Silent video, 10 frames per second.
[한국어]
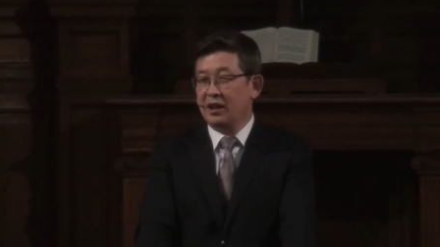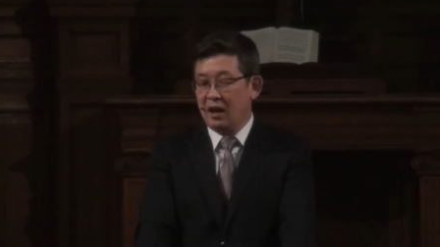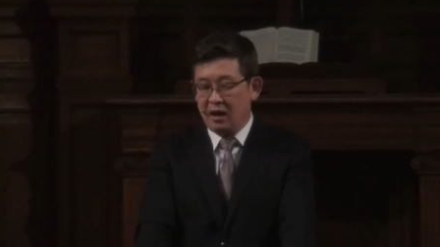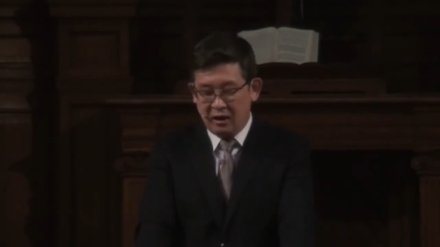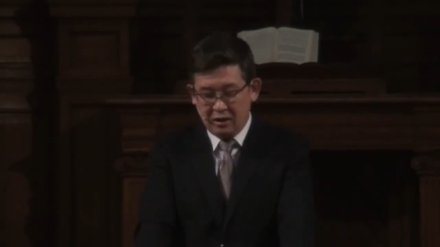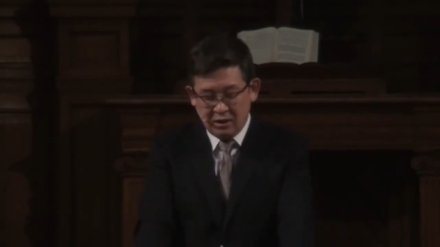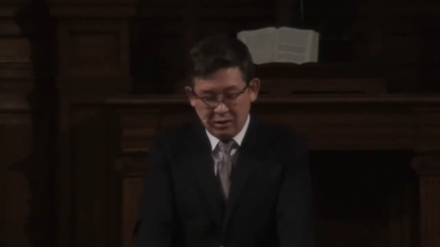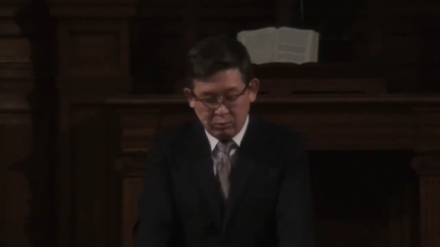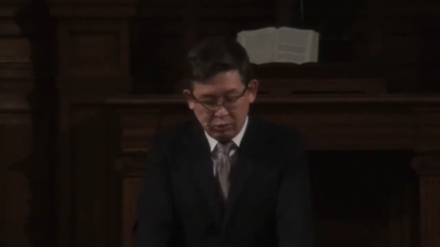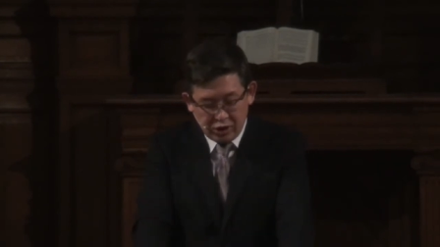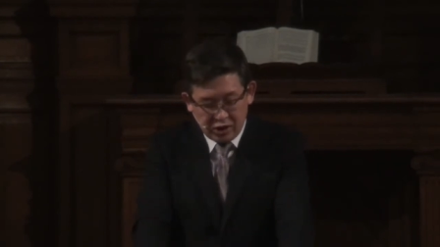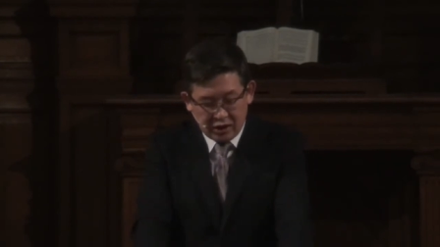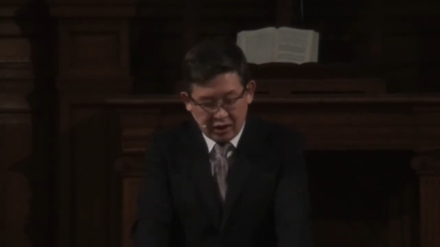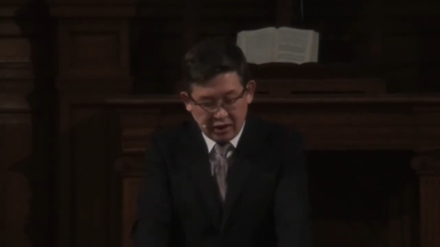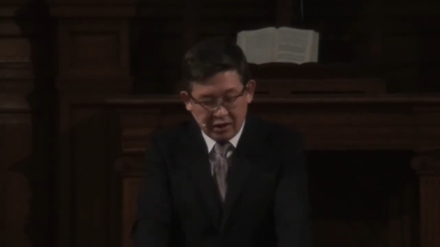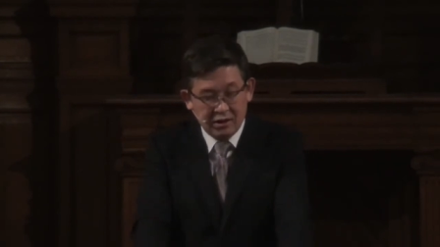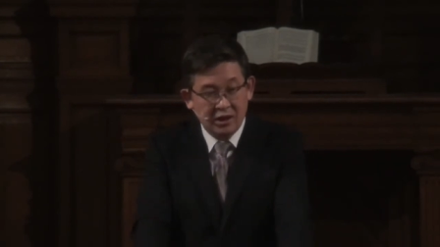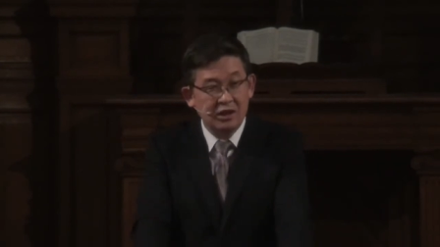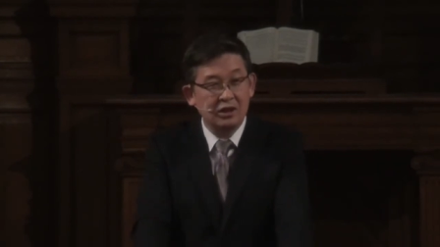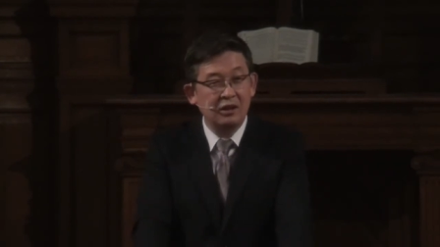자기가
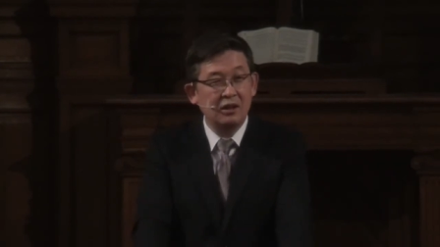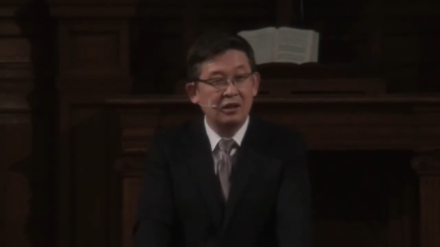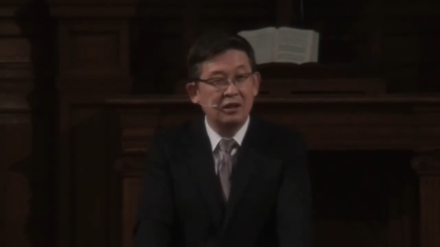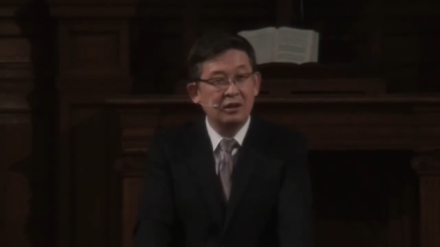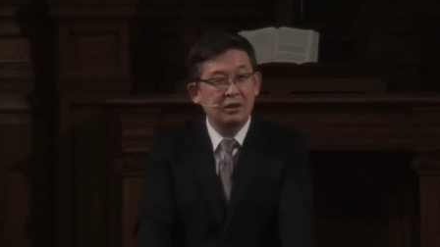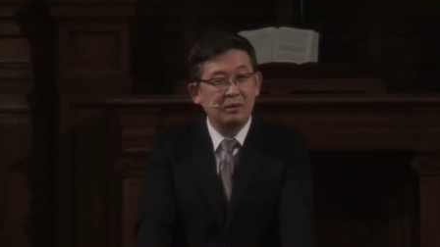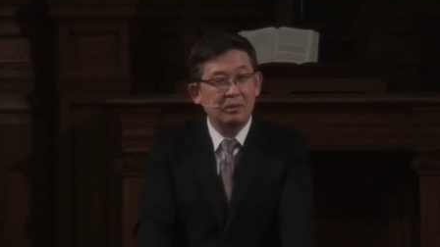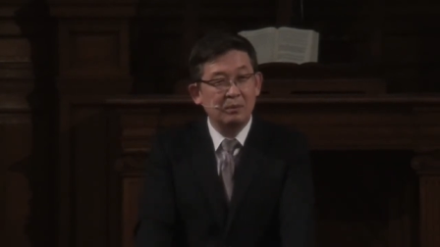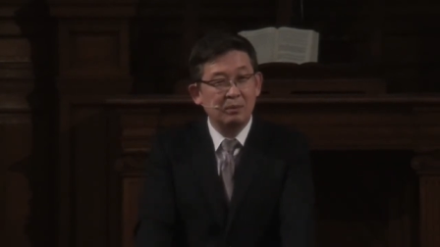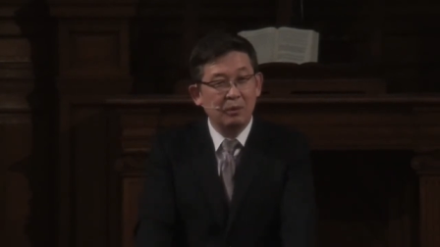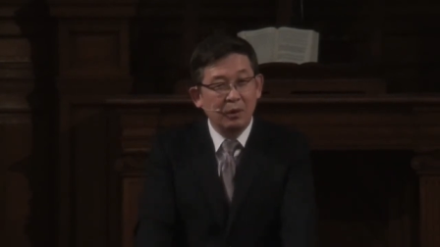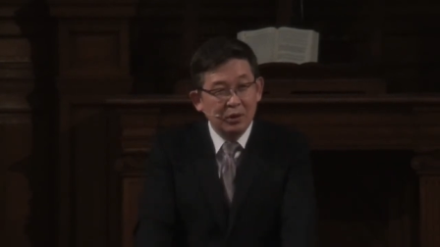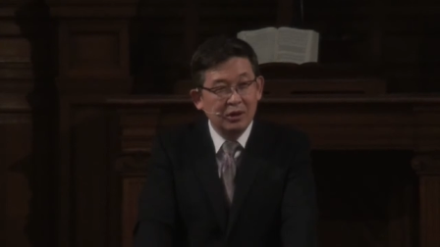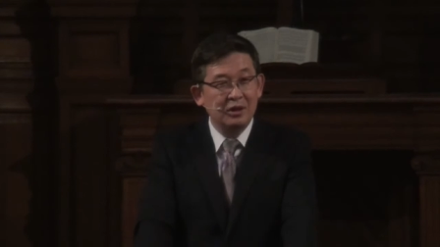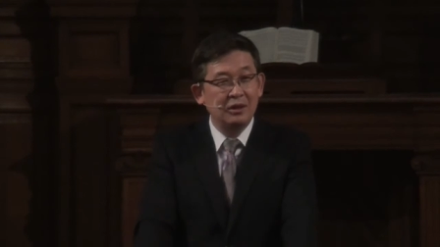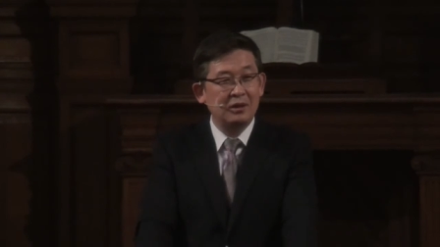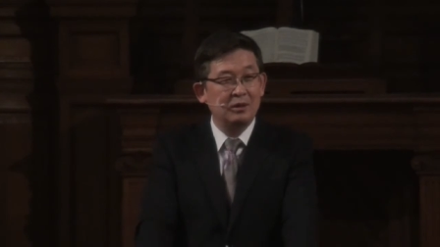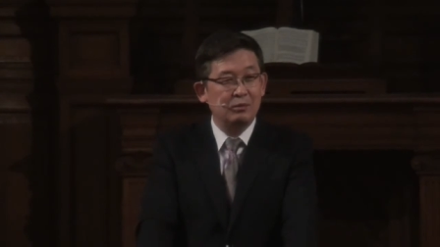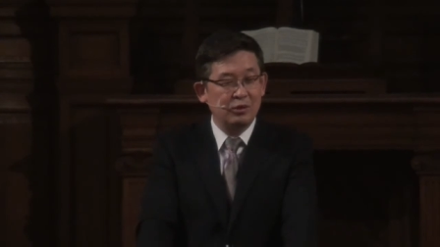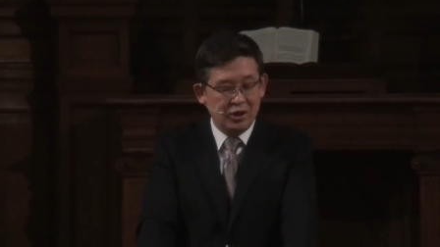무식하다는 사실을
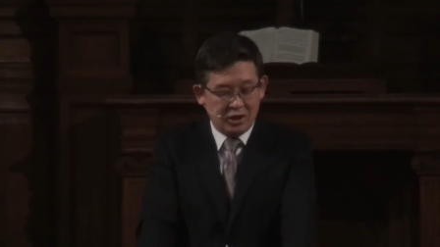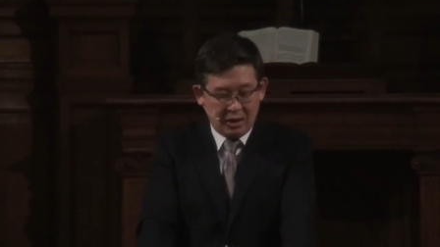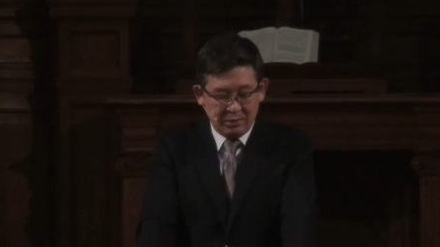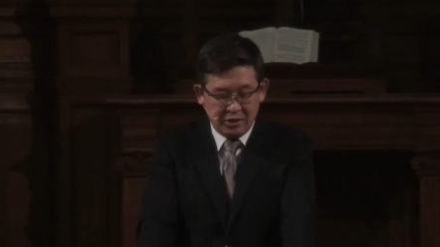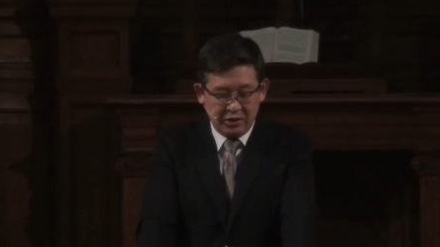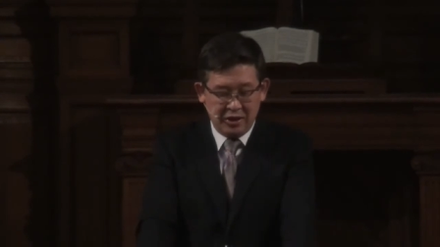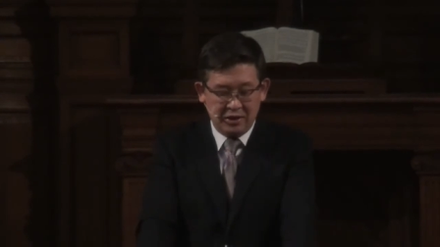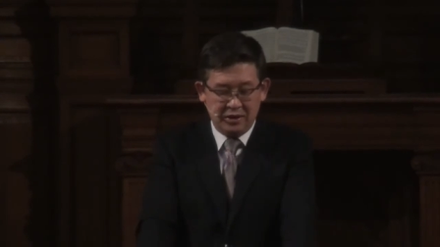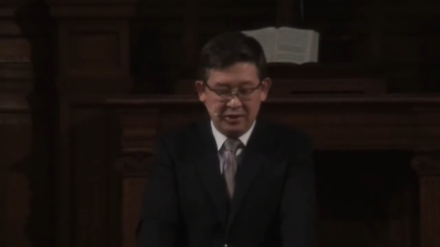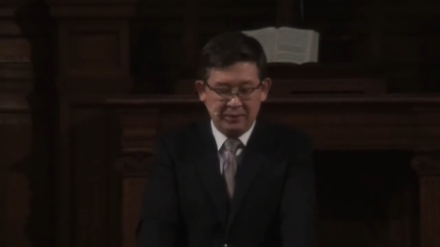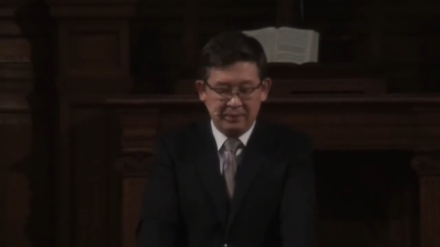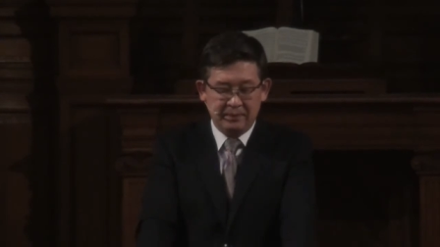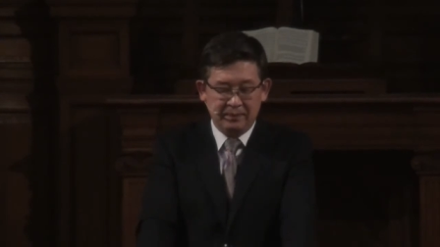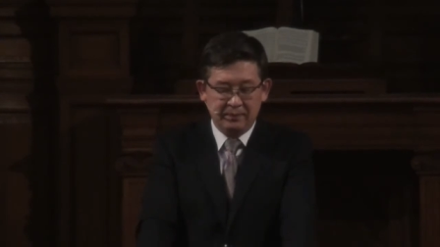모르는 무식함이 거기에 있어. 요